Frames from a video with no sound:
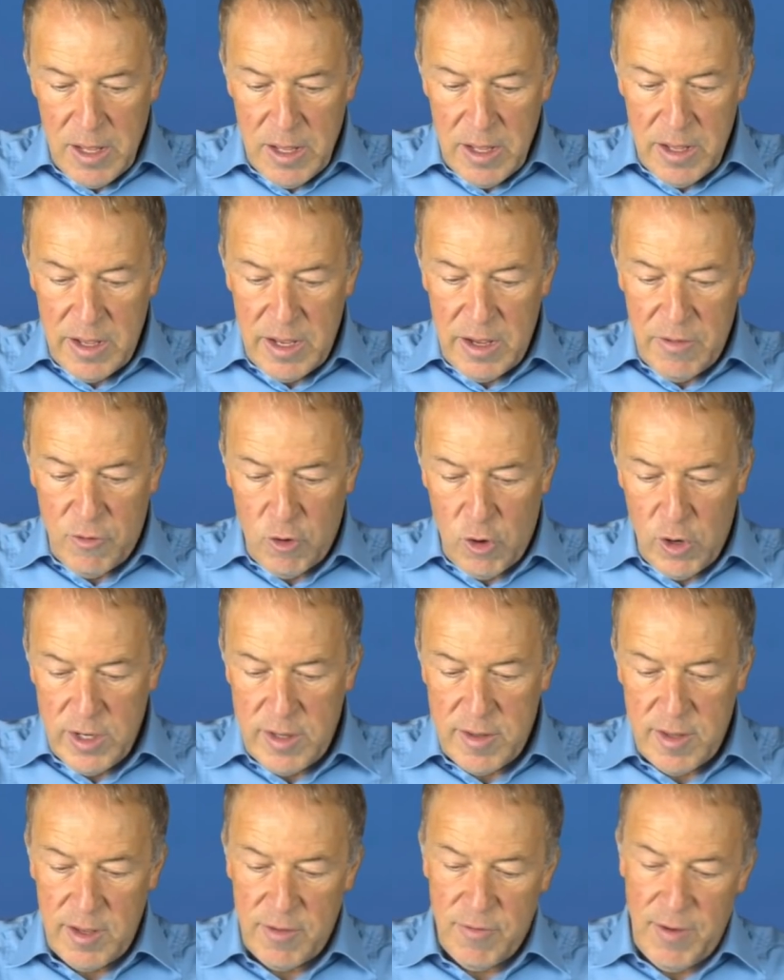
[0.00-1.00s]
Äh, er
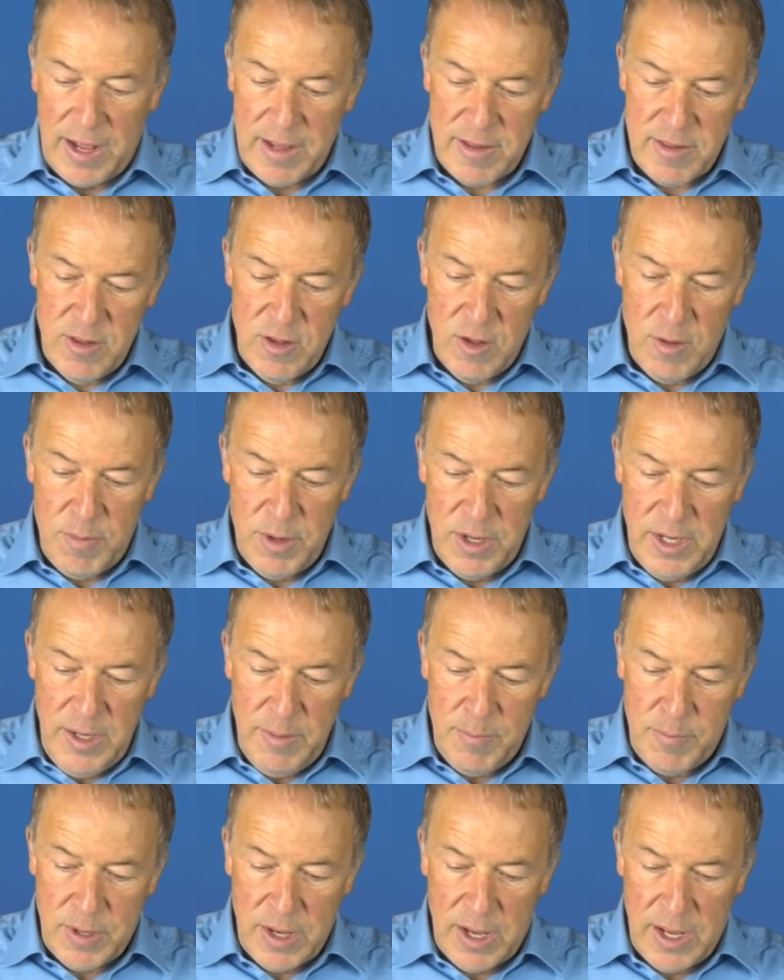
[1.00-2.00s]
freut sich wachsender
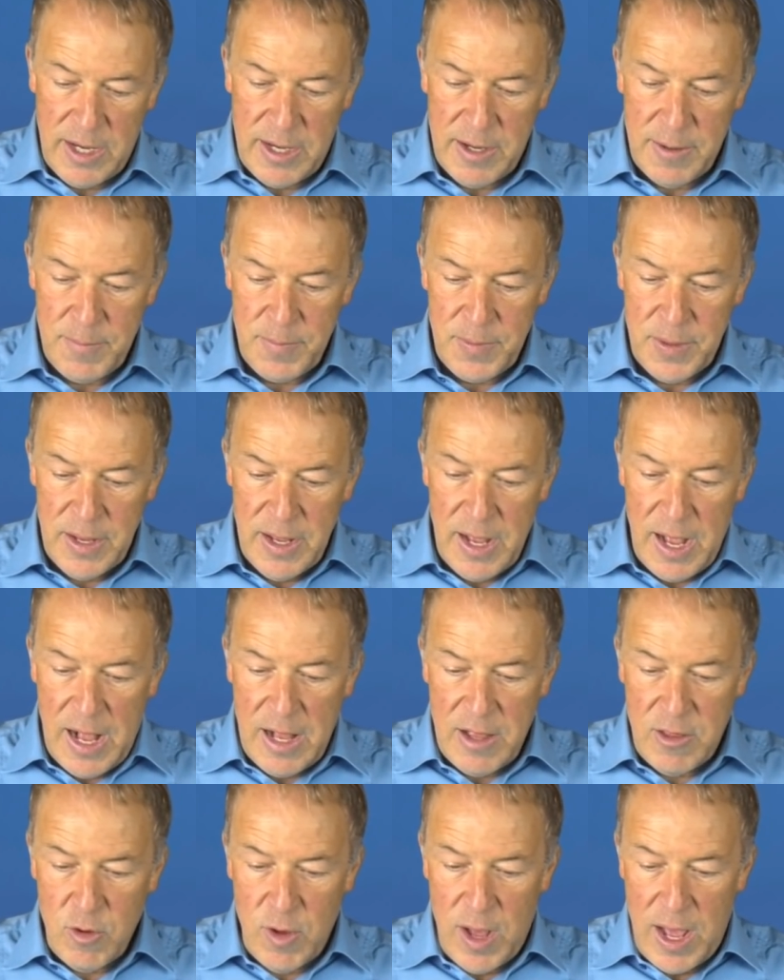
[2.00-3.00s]
Beliebtheit
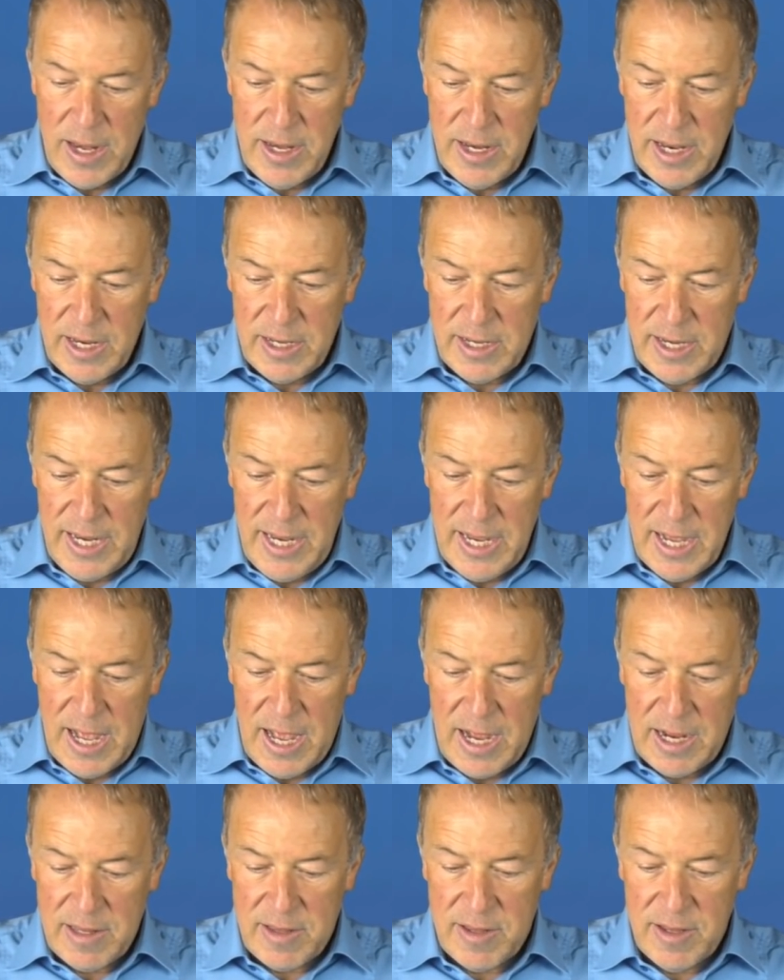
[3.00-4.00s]
also an der
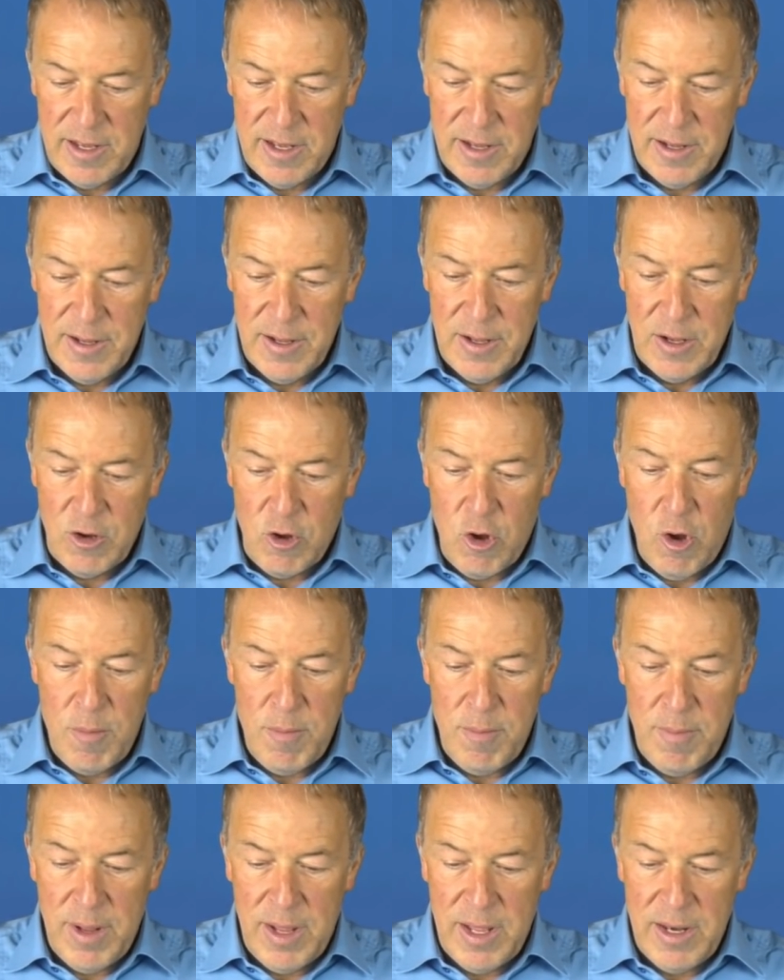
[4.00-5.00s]
T-Achse
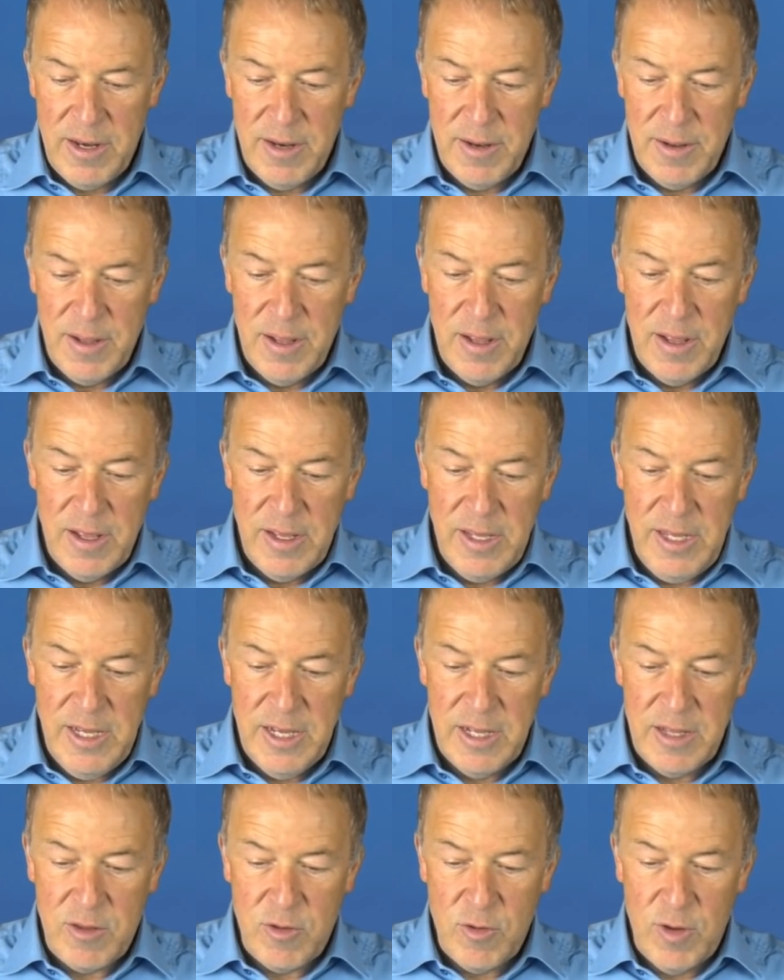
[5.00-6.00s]
kommt man
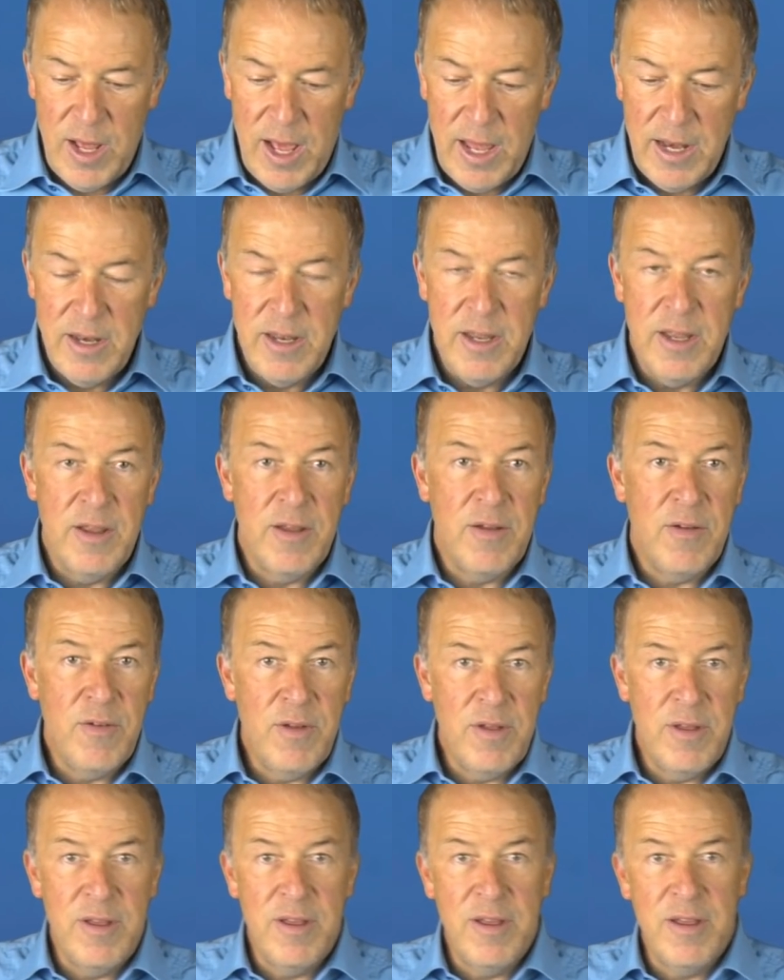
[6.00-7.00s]
hierzulande
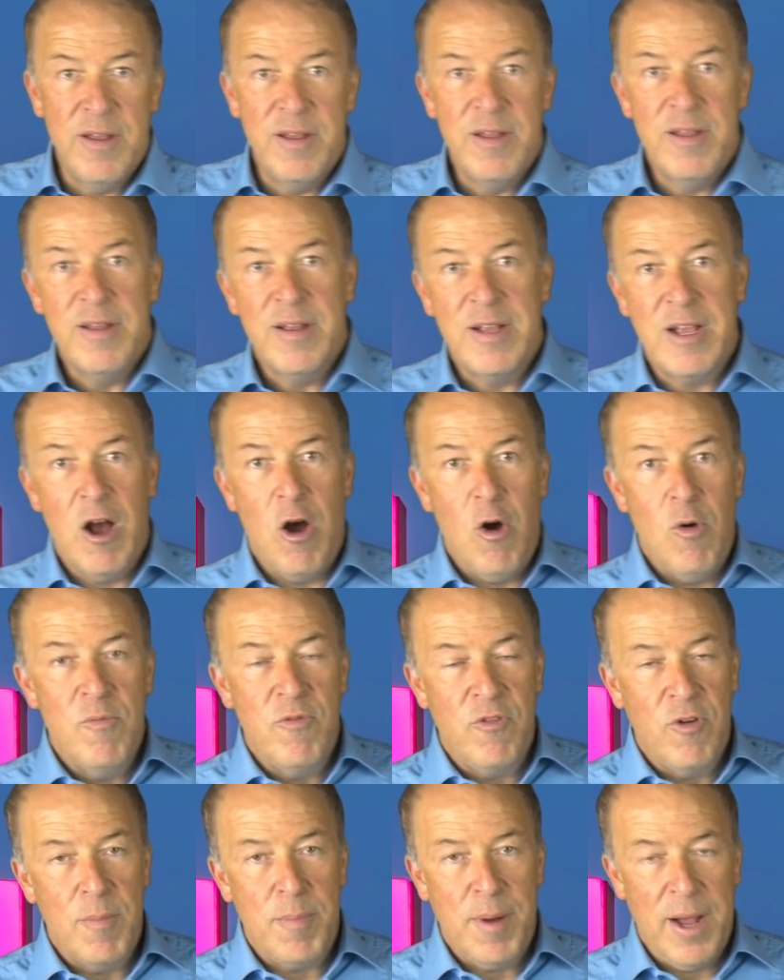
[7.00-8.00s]
äh, kaum
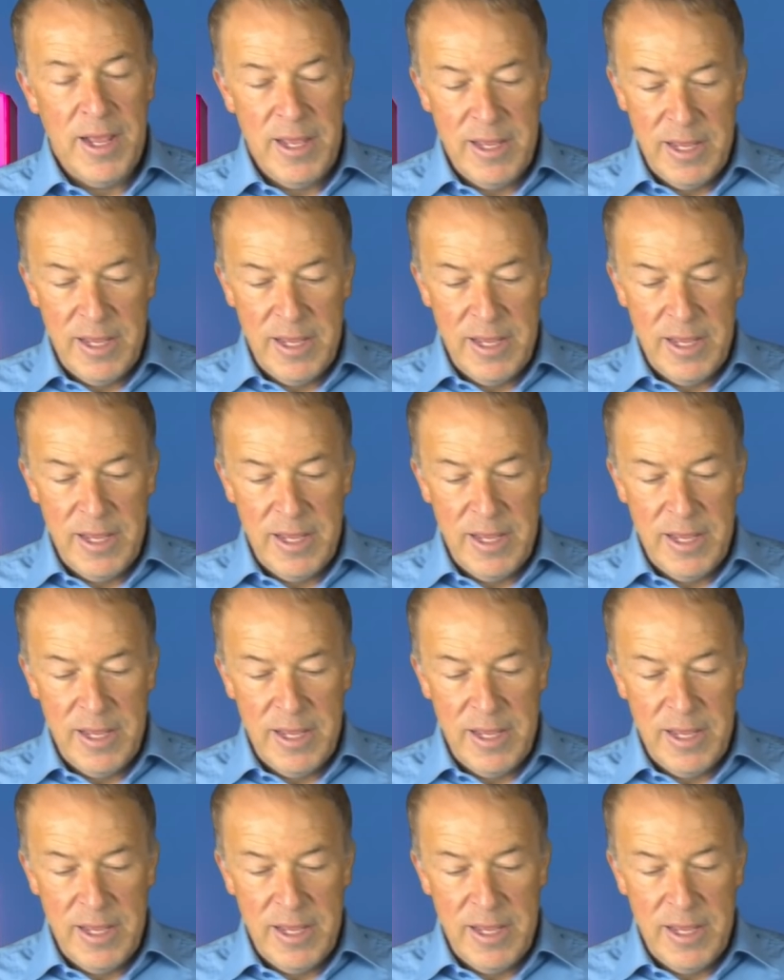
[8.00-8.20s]
vorbei.